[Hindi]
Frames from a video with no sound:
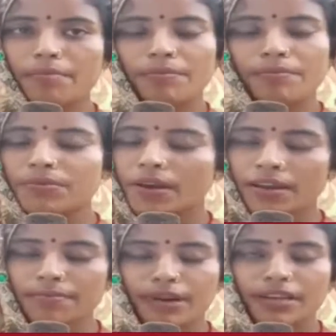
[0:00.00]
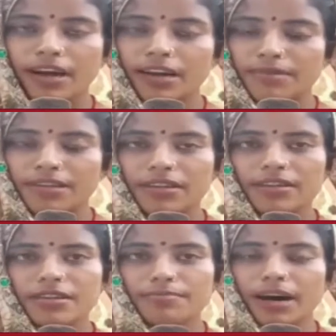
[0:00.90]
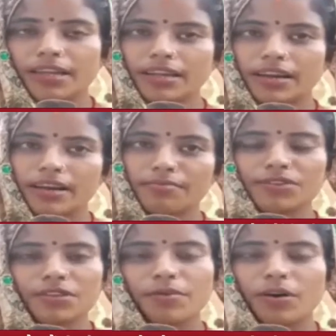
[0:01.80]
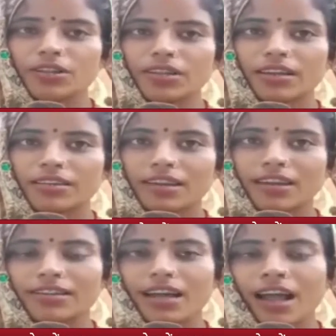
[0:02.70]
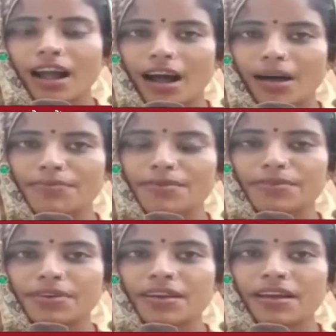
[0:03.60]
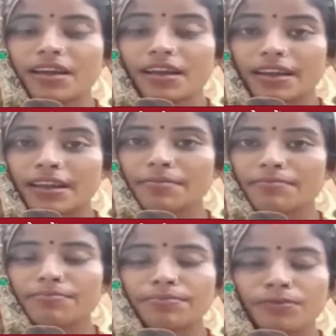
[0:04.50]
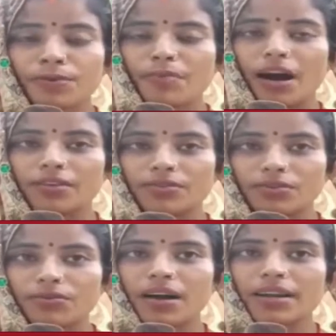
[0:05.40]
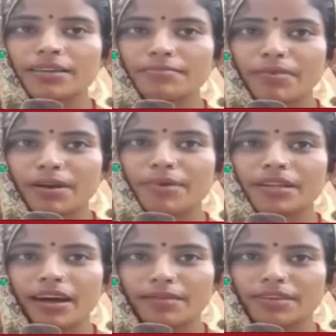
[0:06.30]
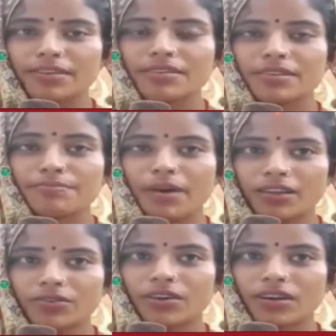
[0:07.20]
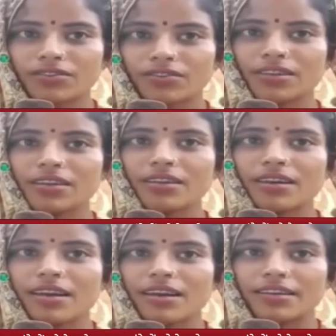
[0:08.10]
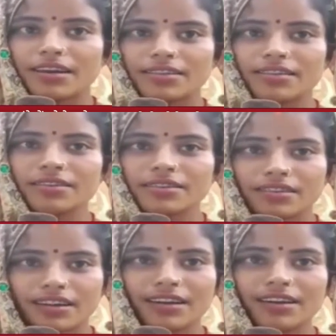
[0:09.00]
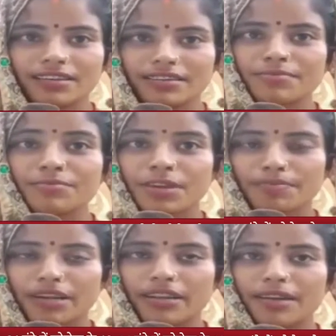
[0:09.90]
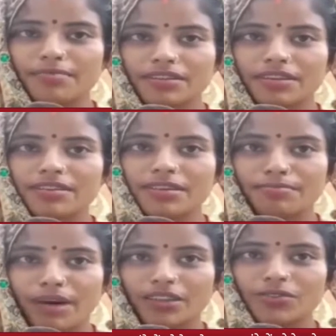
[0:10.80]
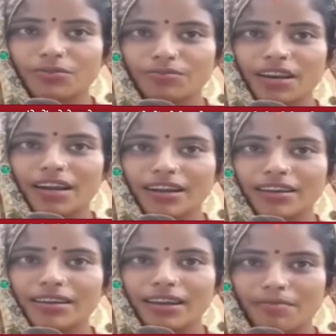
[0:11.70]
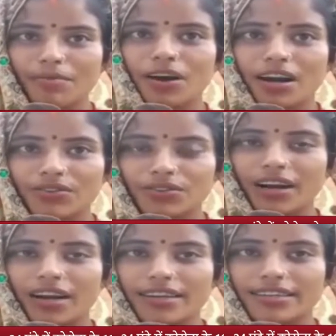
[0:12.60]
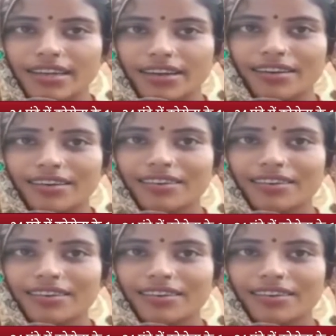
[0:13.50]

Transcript: है मैं मैं प्रधानमंत्री से बात करना मुझे बहुत आनंद लगता है आप सबसे ये उपकार तो हुआ कि मैं प्रधानमंत्री से बात तो करूंगी नर्सरी करने से मुझे प्रधानमंत्री से बात तो मिला करने का मौका तो आया सर